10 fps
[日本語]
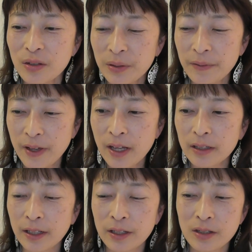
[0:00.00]
それ
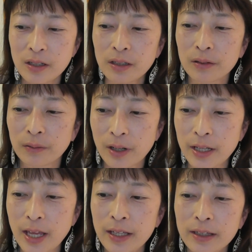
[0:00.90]
は正しいの
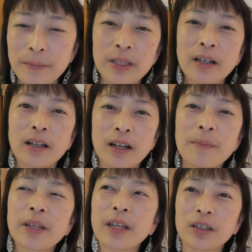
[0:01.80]
はやってみてから
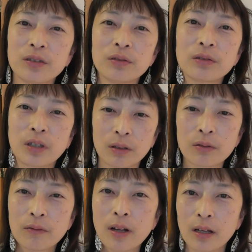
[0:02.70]
まだ言うっていう
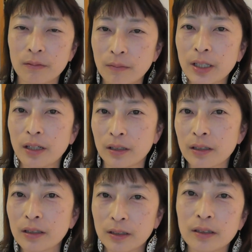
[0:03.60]
のはまだ
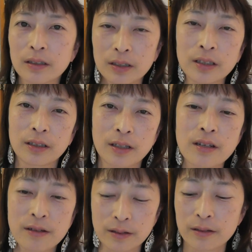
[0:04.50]
いいいいで
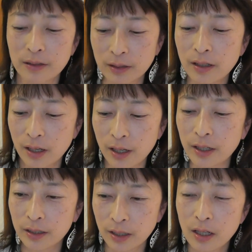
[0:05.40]
す。は
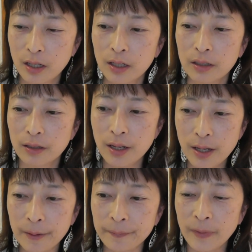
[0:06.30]
い、
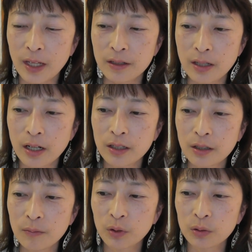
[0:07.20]
でさら
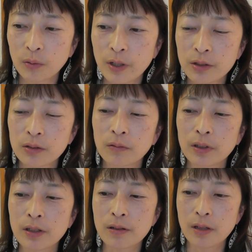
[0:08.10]
にもっと悪いの
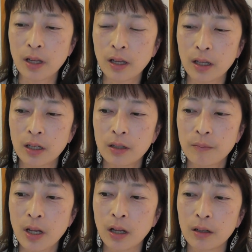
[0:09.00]
はですね
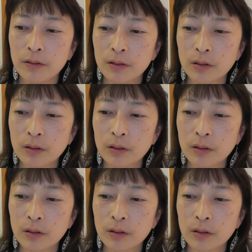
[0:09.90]
まあ